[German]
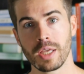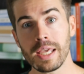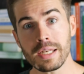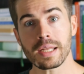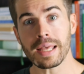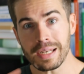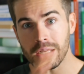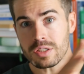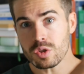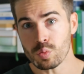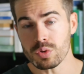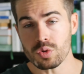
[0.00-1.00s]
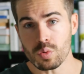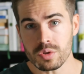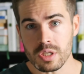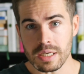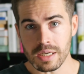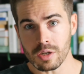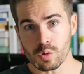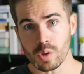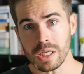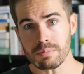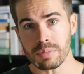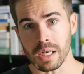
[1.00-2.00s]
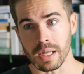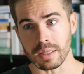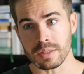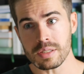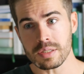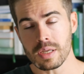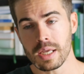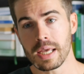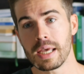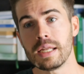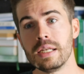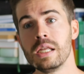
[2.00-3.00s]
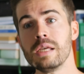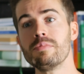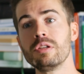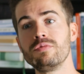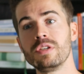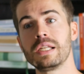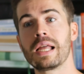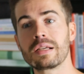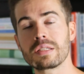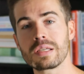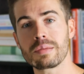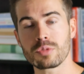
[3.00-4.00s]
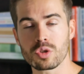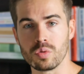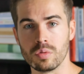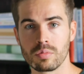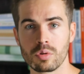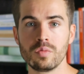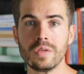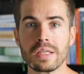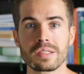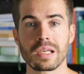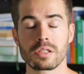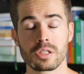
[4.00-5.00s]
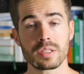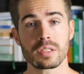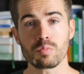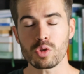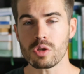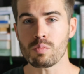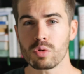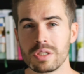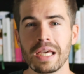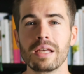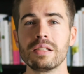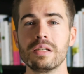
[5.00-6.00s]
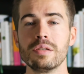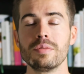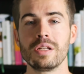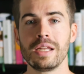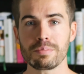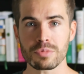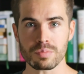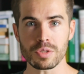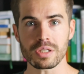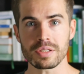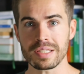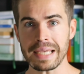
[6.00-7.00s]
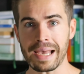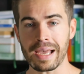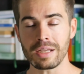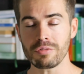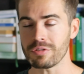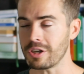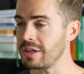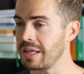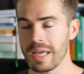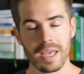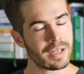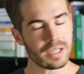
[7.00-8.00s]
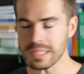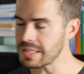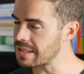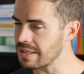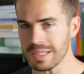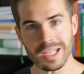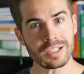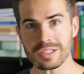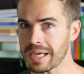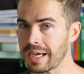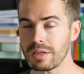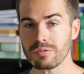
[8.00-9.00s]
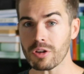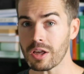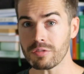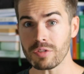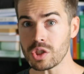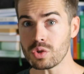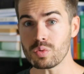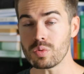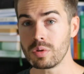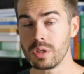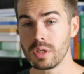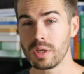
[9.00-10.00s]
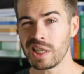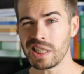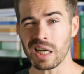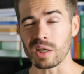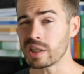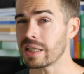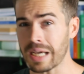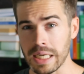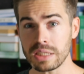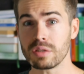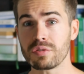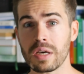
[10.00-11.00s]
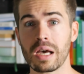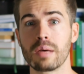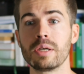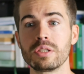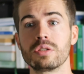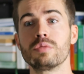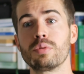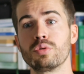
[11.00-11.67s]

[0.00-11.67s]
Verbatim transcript: in Relation zu unserer Kalorienbilanz, nehmen wir langsam zu. Und wie gesagt, das ist mit den modernen Lebensmitteln sehr einfach. Das ist nicht einfach, wenn du ja keine verarbeitete